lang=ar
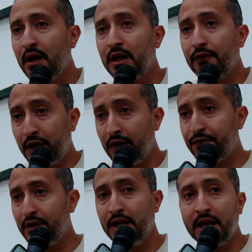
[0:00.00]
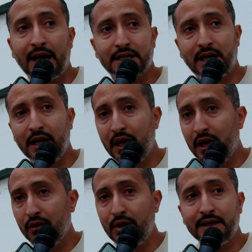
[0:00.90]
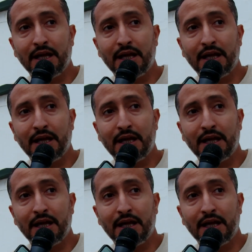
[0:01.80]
كيف كيف اللي هي خارجه على الواقع